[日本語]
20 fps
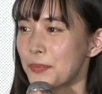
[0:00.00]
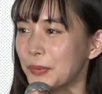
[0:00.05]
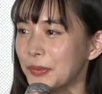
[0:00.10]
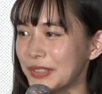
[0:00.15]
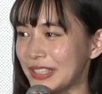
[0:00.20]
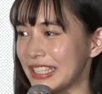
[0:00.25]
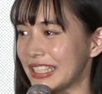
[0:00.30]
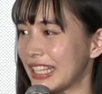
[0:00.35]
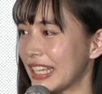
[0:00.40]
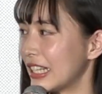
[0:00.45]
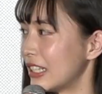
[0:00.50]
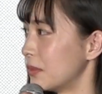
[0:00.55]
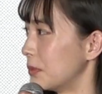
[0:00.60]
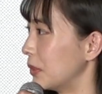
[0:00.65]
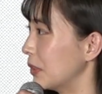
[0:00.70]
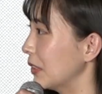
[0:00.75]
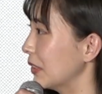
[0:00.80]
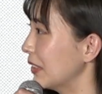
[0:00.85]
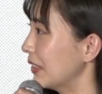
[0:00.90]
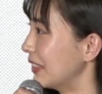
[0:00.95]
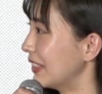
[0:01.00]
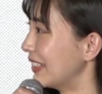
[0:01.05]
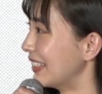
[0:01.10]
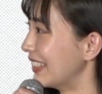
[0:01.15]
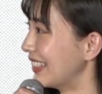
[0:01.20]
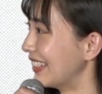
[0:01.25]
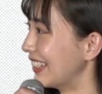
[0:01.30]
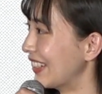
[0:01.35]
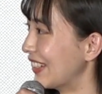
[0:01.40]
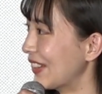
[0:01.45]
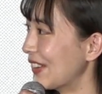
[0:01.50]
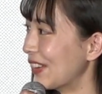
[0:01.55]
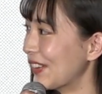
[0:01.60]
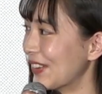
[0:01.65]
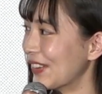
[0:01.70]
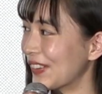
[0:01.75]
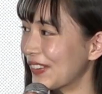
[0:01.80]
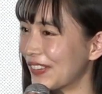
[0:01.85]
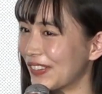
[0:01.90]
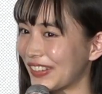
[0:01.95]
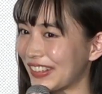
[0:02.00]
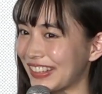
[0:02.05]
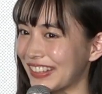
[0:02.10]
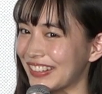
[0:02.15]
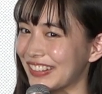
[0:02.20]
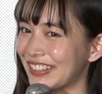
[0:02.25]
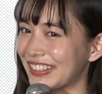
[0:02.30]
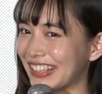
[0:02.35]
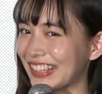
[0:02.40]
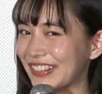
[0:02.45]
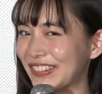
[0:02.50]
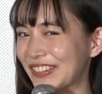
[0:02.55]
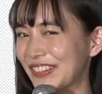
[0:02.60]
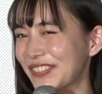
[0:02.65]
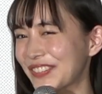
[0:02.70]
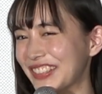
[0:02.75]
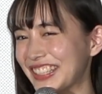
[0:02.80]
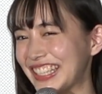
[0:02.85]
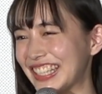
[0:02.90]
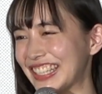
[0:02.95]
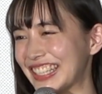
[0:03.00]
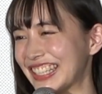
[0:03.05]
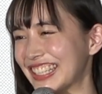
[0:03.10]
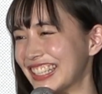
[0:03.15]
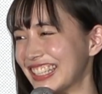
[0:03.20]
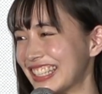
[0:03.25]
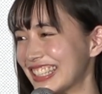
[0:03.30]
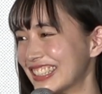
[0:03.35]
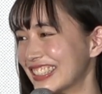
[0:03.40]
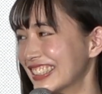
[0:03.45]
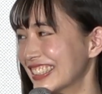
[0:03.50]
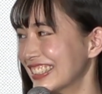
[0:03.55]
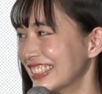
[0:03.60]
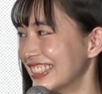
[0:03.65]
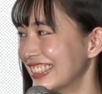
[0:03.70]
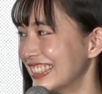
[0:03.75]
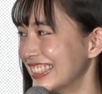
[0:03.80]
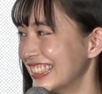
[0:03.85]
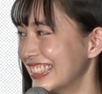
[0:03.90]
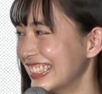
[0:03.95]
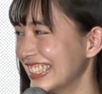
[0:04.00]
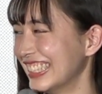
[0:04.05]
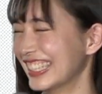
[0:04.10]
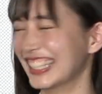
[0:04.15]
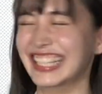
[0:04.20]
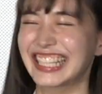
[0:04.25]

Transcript: ポニーテールも結構褒めていただける予想通りね予